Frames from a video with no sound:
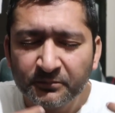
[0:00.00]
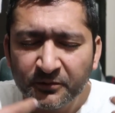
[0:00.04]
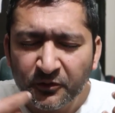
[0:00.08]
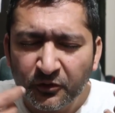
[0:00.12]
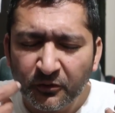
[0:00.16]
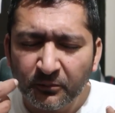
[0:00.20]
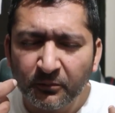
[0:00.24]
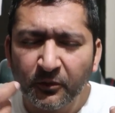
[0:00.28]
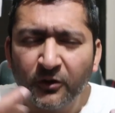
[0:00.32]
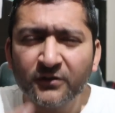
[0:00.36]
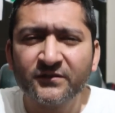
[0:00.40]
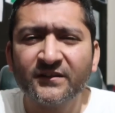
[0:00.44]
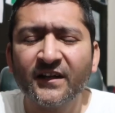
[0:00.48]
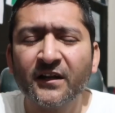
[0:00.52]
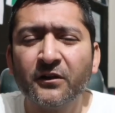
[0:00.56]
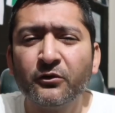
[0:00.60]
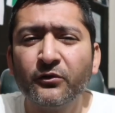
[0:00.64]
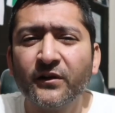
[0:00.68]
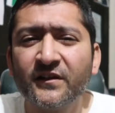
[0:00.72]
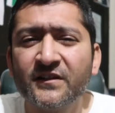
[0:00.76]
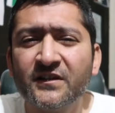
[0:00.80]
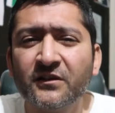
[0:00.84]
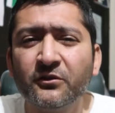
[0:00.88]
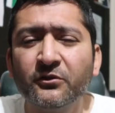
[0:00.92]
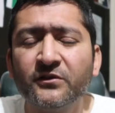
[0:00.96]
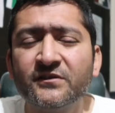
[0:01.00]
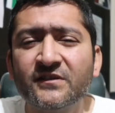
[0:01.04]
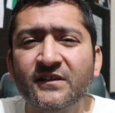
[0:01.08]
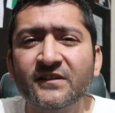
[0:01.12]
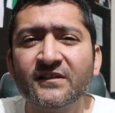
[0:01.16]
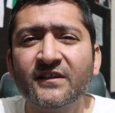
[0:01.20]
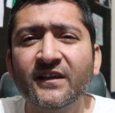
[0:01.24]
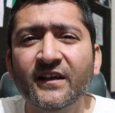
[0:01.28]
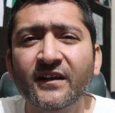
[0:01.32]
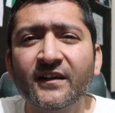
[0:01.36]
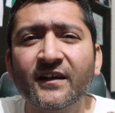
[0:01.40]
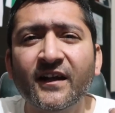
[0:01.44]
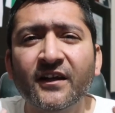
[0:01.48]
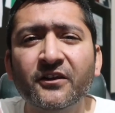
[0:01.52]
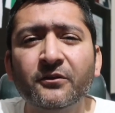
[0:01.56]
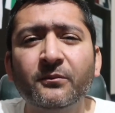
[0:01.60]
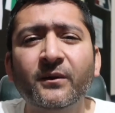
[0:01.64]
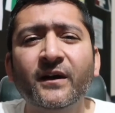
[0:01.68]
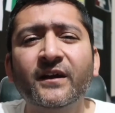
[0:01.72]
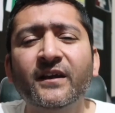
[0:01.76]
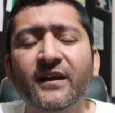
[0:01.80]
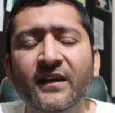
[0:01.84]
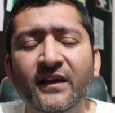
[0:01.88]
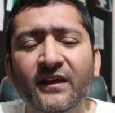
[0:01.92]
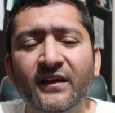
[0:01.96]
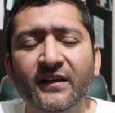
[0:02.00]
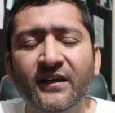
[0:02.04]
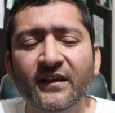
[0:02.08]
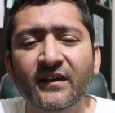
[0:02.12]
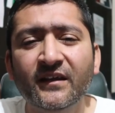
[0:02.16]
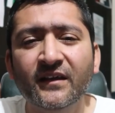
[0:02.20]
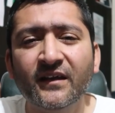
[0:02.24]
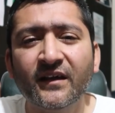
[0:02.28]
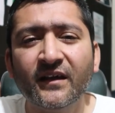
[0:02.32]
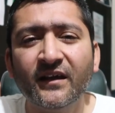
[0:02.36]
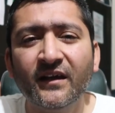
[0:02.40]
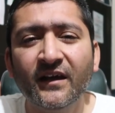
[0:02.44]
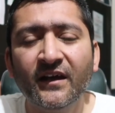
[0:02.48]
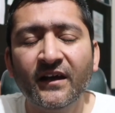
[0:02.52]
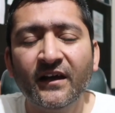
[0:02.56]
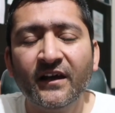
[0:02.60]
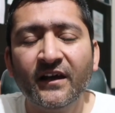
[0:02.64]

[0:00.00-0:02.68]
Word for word: क्योंकि बहुत सारे लोग हैं जिनको इस चीज़ की रहनुमाई ही नहीं है